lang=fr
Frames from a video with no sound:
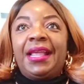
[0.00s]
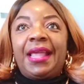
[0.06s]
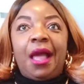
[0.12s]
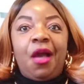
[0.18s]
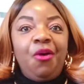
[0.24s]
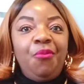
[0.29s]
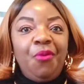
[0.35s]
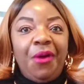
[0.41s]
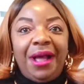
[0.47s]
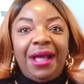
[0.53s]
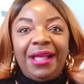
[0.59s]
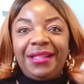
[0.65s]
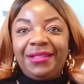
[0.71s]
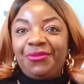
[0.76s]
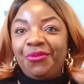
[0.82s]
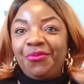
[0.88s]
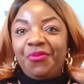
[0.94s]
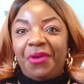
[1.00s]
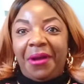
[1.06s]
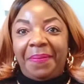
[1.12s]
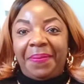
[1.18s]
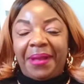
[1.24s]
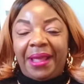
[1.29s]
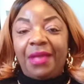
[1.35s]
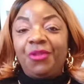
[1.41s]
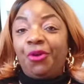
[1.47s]
Un mois, deux mois
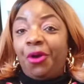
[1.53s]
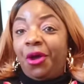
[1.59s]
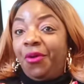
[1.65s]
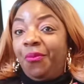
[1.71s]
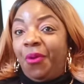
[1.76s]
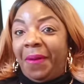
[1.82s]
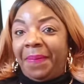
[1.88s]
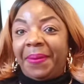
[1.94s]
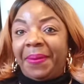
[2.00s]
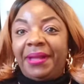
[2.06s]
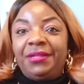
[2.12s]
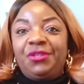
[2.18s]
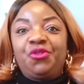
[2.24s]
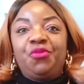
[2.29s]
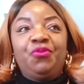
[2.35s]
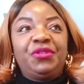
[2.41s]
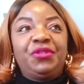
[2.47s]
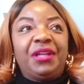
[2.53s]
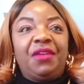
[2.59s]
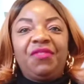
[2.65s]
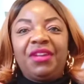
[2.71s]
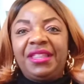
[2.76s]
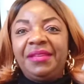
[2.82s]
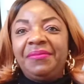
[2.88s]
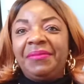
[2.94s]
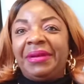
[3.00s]
après, non, un mois après, je commence à avoir
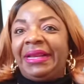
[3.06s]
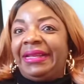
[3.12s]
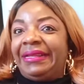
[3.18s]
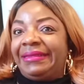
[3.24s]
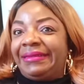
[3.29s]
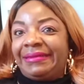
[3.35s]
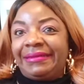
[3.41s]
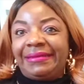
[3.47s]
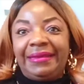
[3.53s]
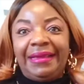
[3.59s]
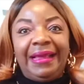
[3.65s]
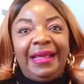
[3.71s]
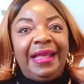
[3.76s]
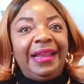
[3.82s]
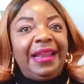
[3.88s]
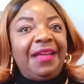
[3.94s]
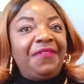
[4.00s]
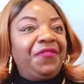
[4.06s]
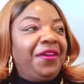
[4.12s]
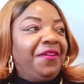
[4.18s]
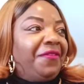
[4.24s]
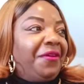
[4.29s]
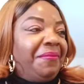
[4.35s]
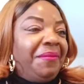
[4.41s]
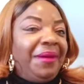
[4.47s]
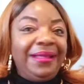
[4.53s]
des malaises la
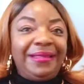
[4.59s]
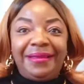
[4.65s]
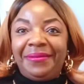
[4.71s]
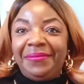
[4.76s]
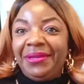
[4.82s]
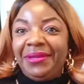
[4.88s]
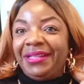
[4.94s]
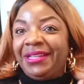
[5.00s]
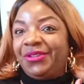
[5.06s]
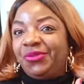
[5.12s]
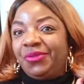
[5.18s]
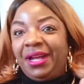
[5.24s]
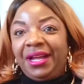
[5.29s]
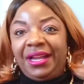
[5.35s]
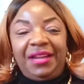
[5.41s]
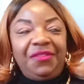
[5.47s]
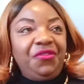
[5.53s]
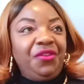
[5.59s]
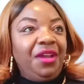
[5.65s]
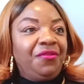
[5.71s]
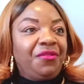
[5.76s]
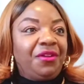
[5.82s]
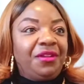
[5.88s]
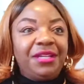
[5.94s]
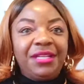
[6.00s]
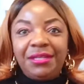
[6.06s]
fièvre, matin, midi, soir, la fièvre.